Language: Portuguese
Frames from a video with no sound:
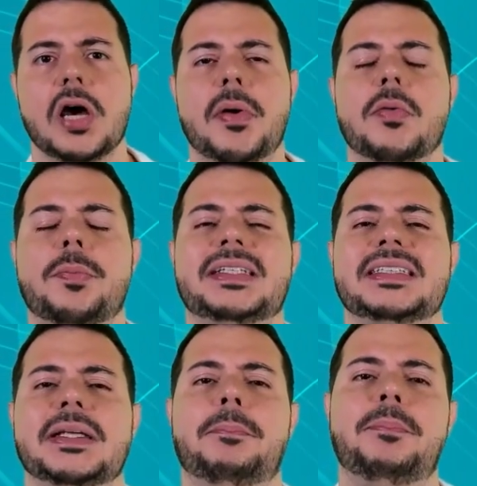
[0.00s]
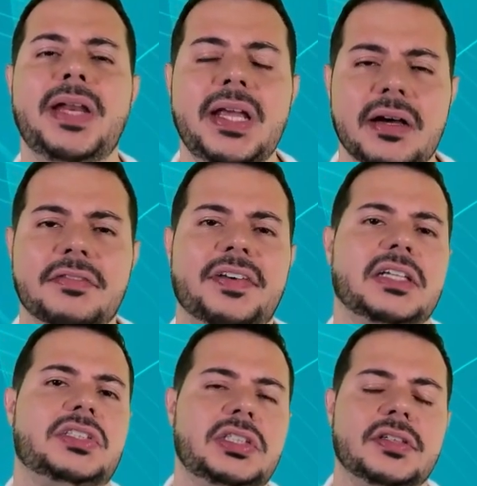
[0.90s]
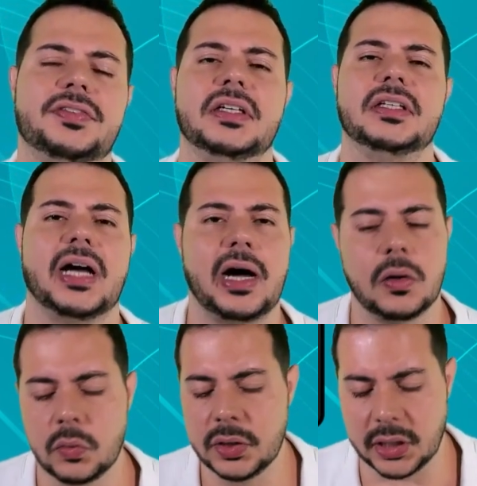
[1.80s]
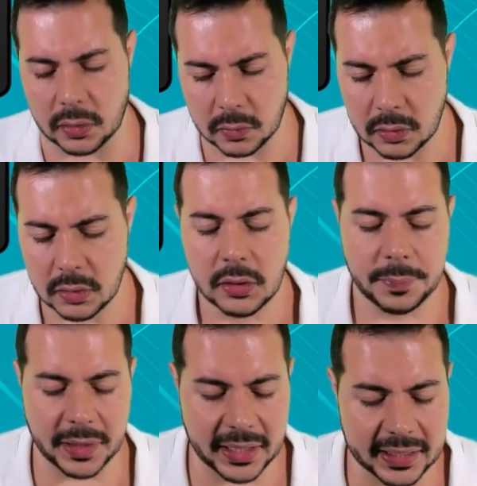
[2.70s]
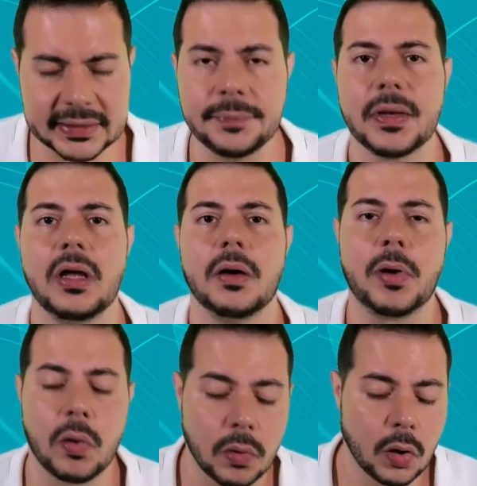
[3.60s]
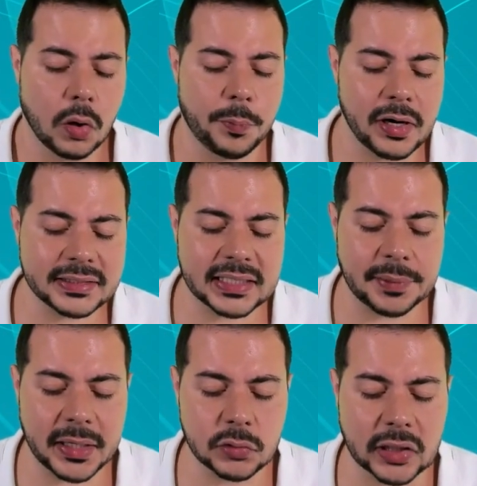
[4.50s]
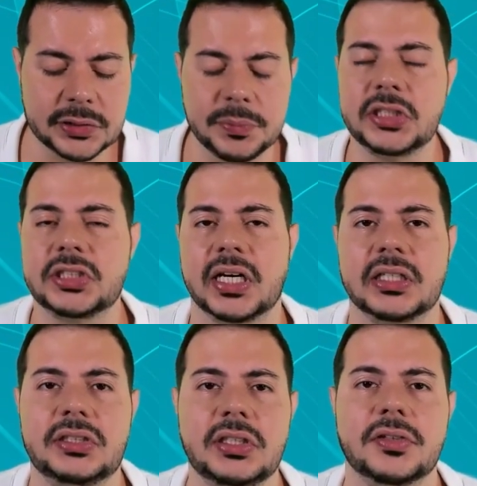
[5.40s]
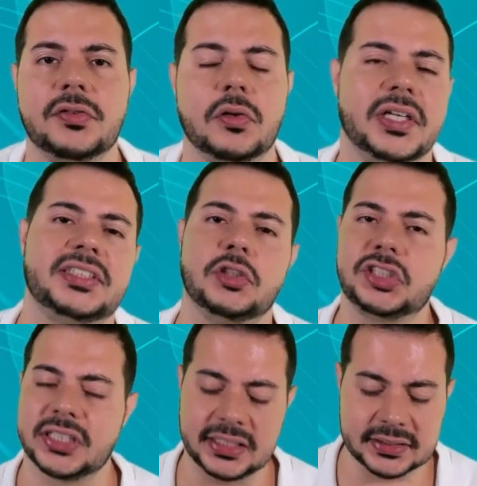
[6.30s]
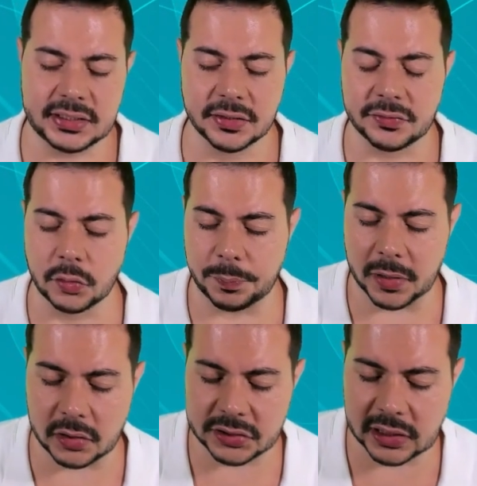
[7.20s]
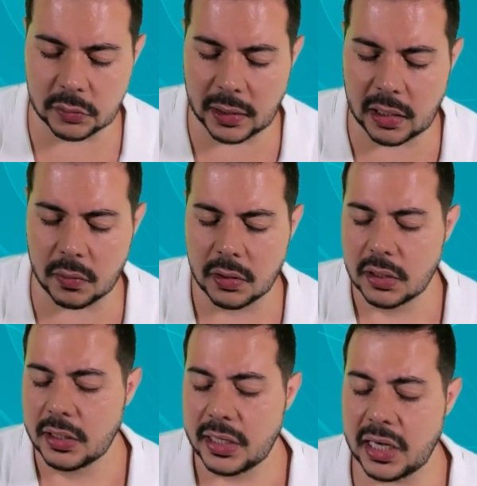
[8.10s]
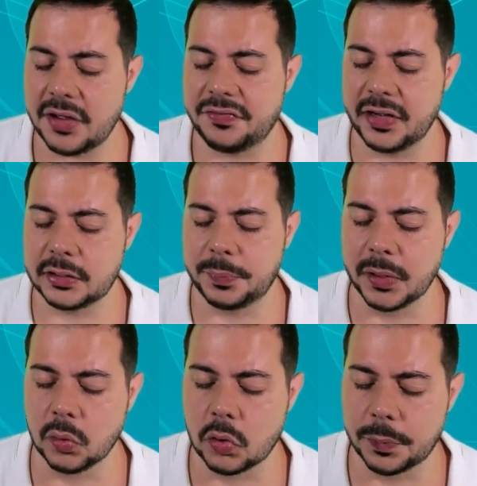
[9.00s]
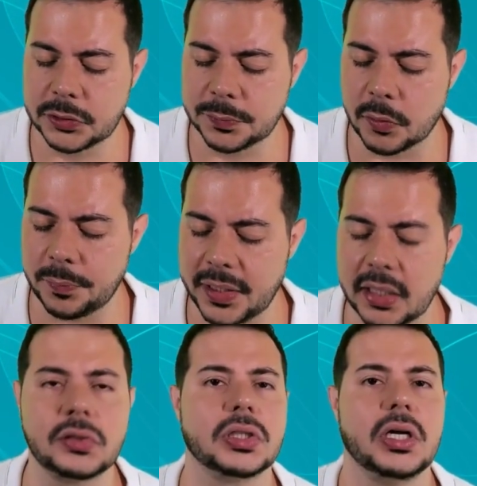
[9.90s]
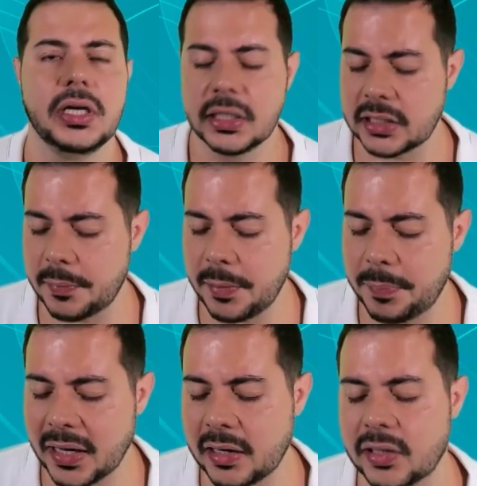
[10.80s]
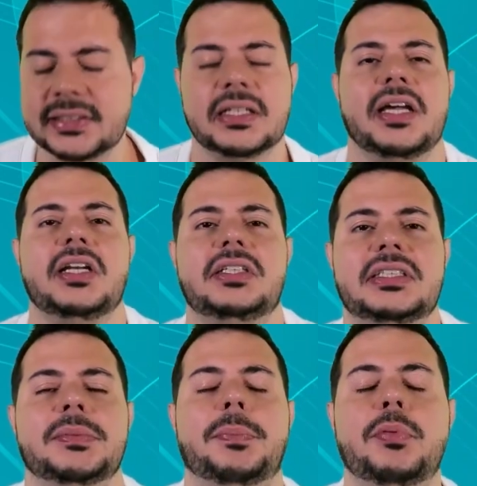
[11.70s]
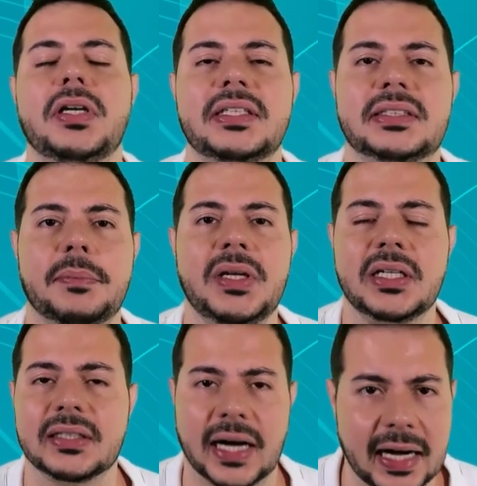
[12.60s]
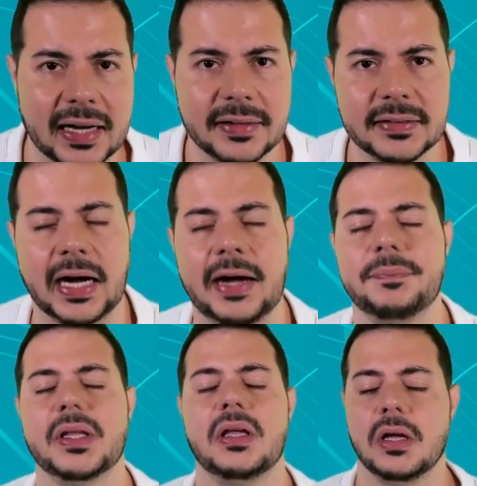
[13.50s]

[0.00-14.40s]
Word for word: É uma competência privativa da União. Beleza? Bom, o policiamento administrativo, esse ostensivo no plano estadual, ele é feito pelo Corpo de Bombeiros e também pela nossa queridíssima Polícia Militar, tá?